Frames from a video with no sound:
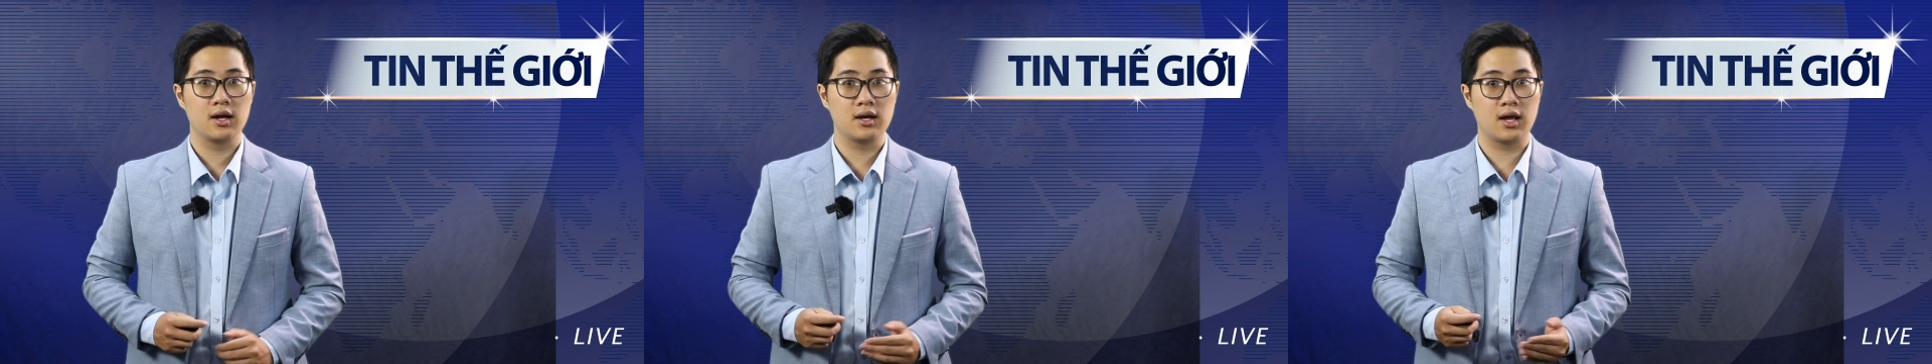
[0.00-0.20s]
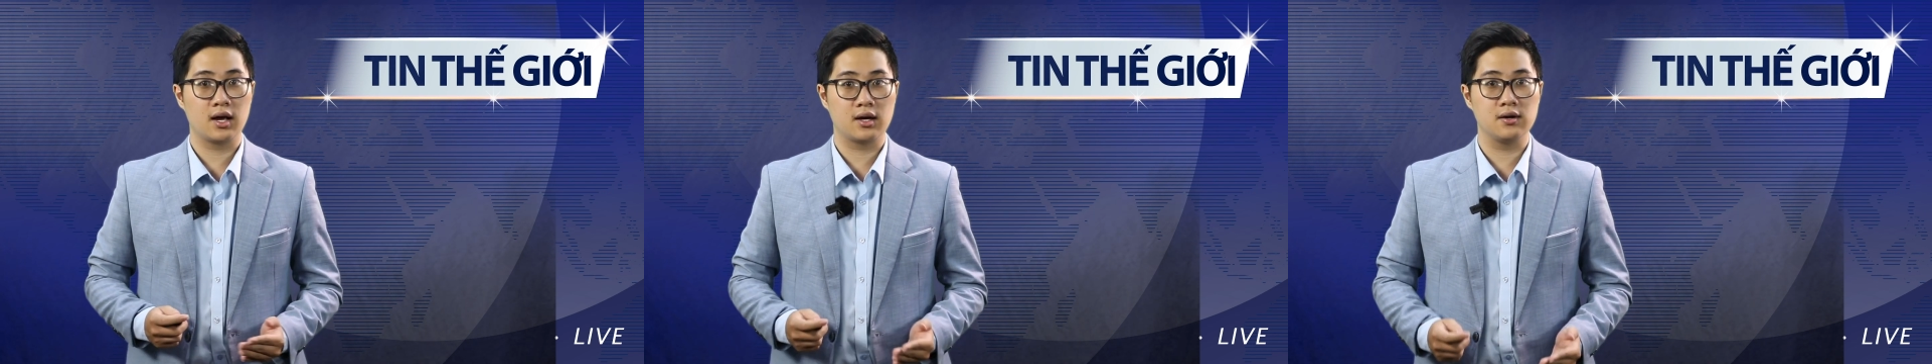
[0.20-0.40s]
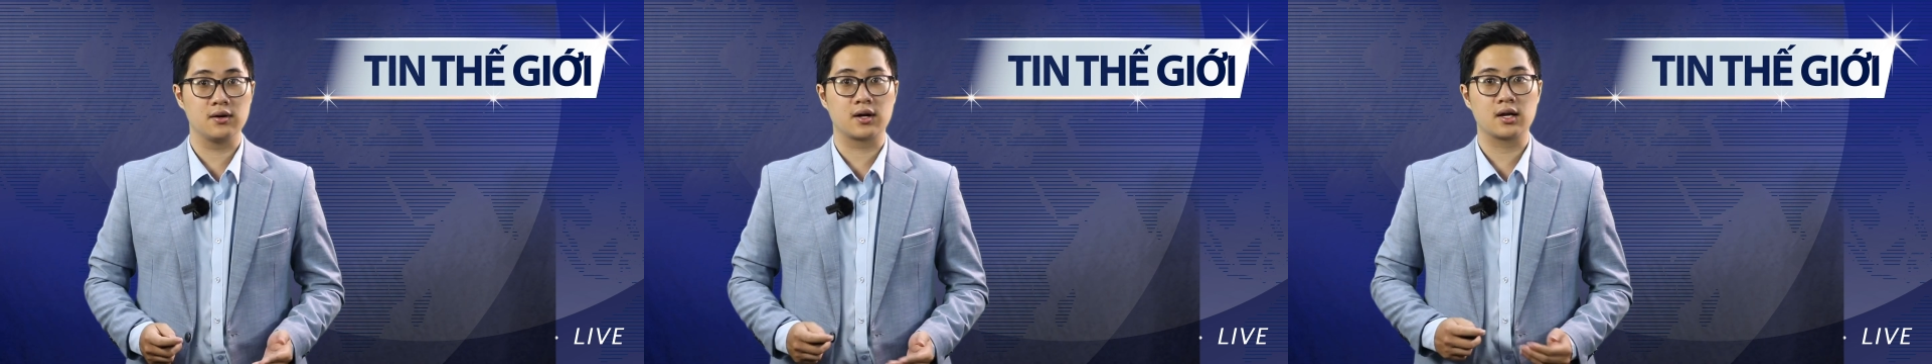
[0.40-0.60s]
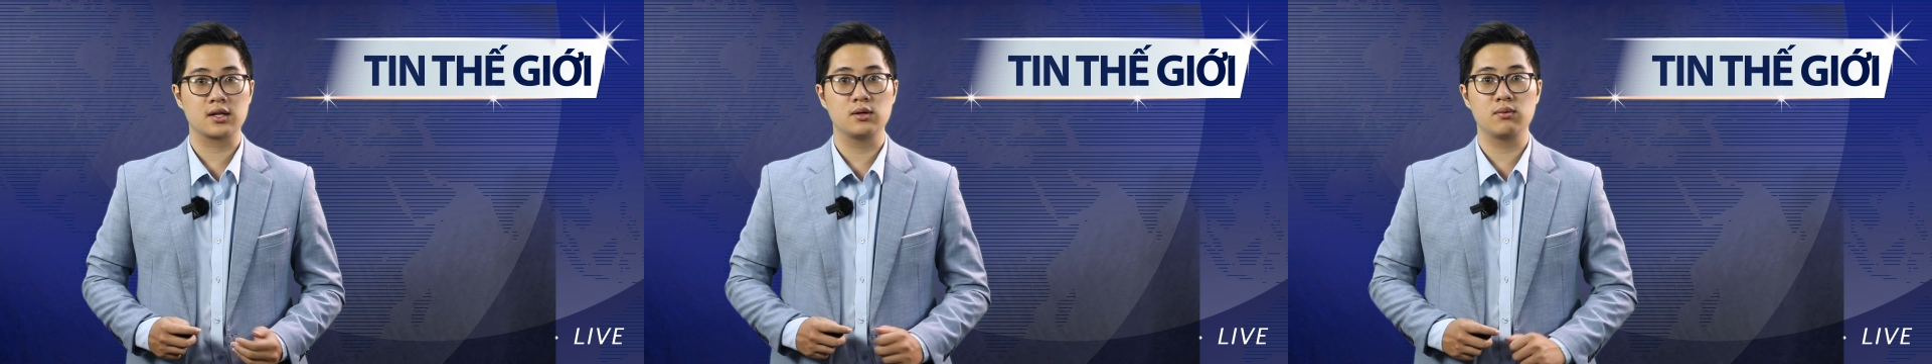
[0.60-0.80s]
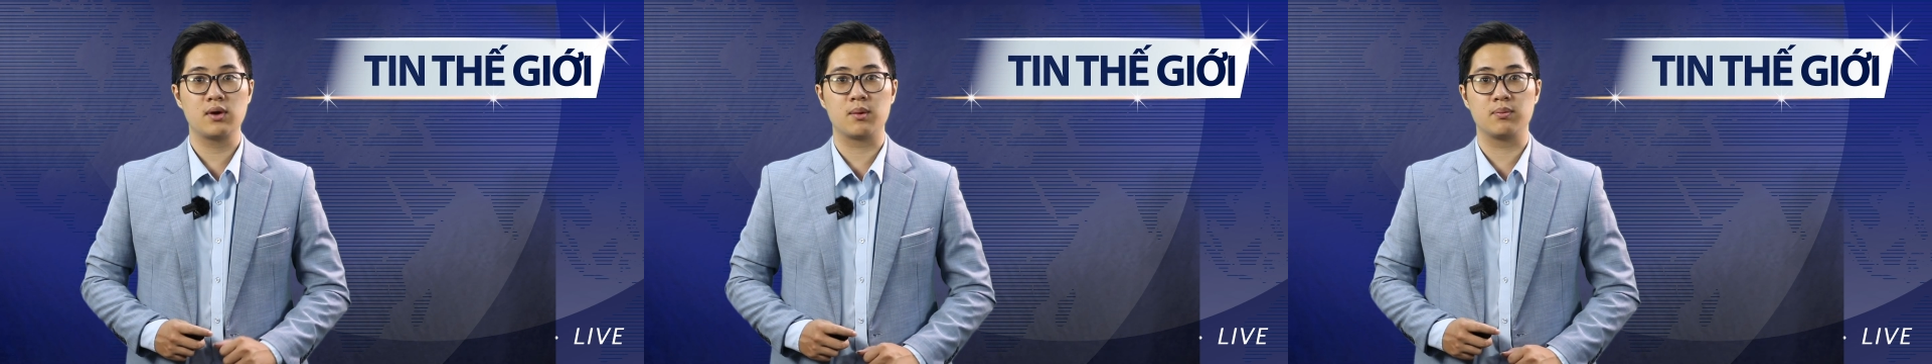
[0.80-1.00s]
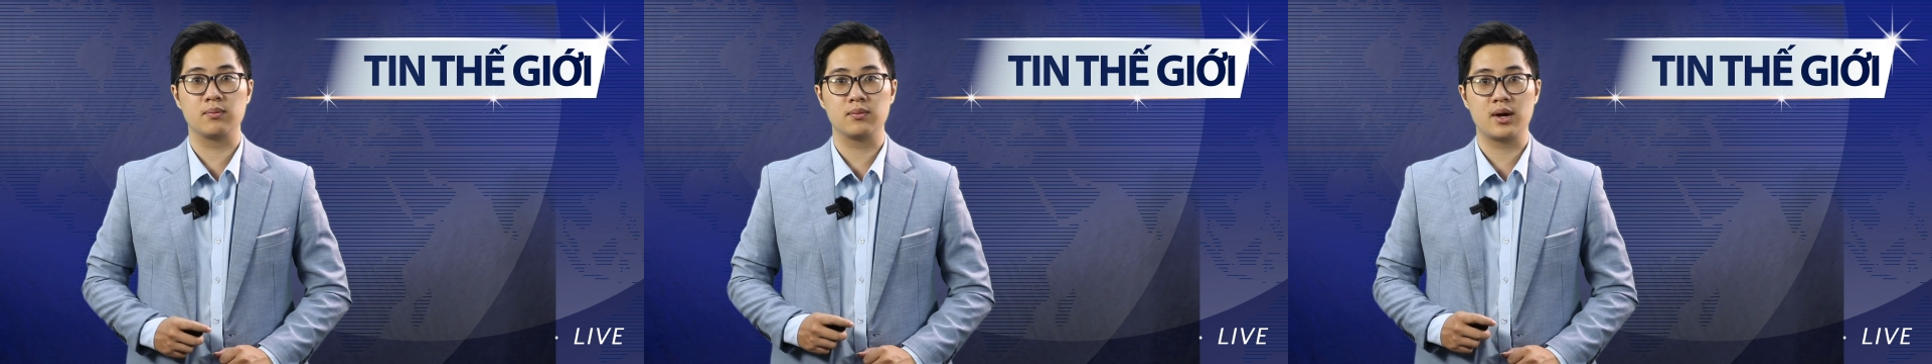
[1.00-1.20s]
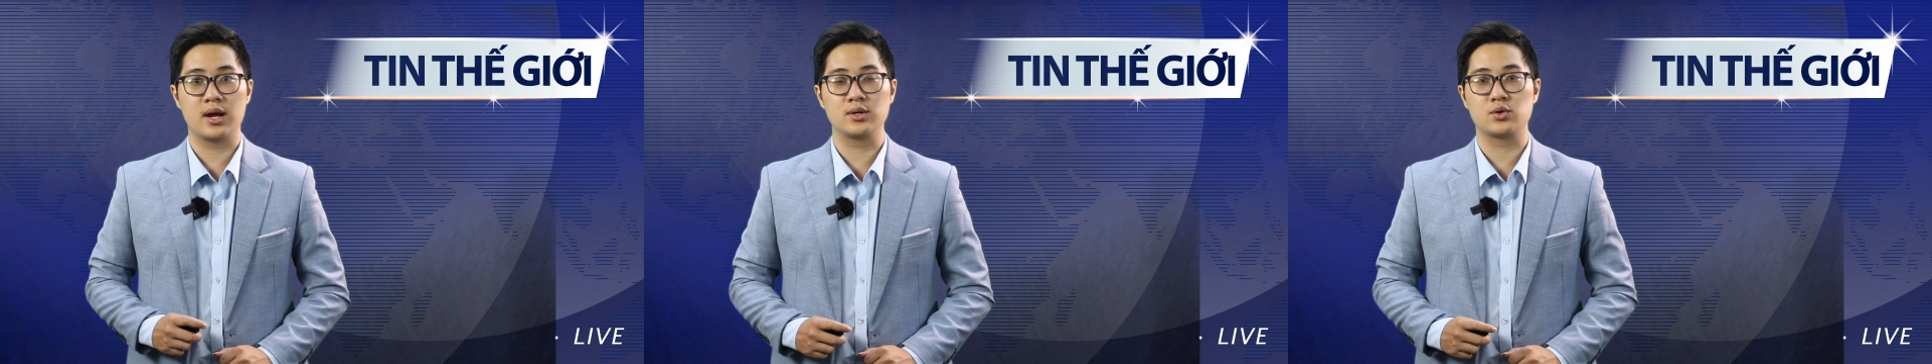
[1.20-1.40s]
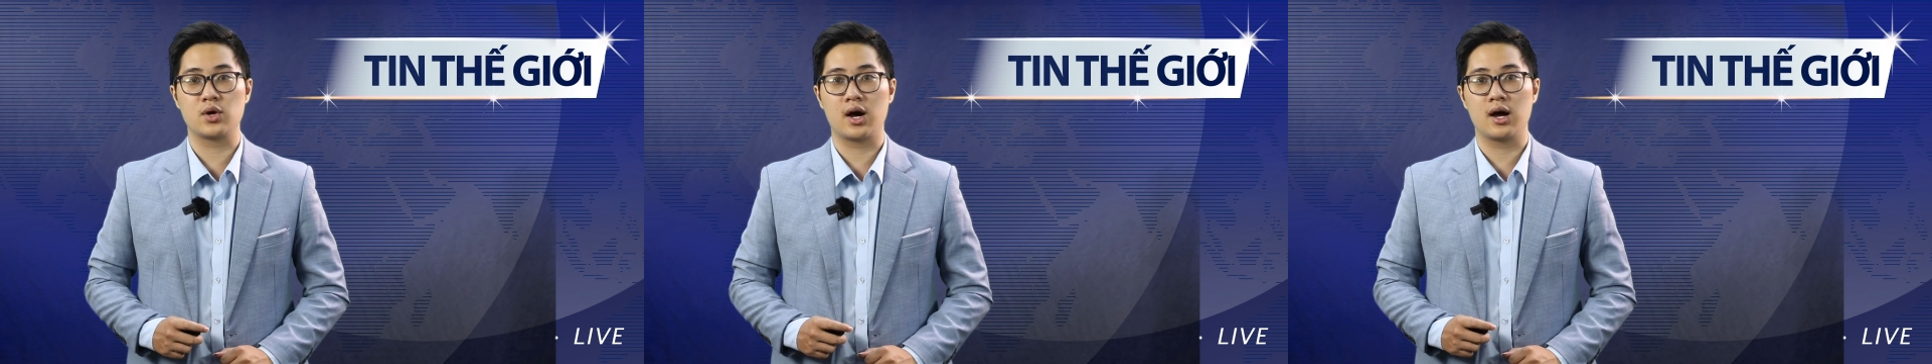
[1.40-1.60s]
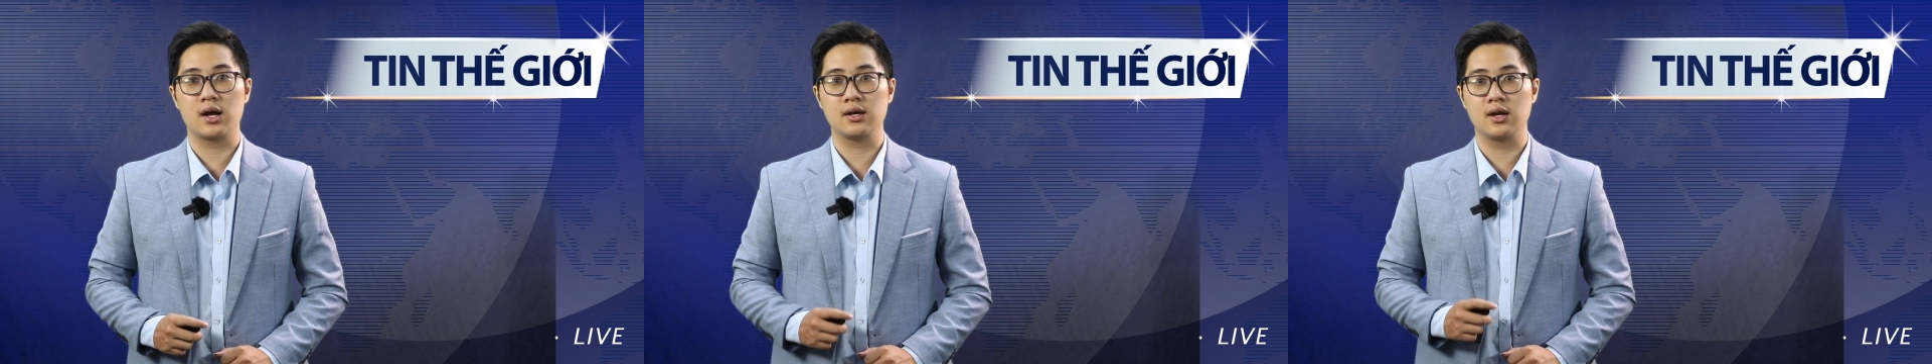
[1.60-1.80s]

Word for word: để gửi các thông điệp đe dọa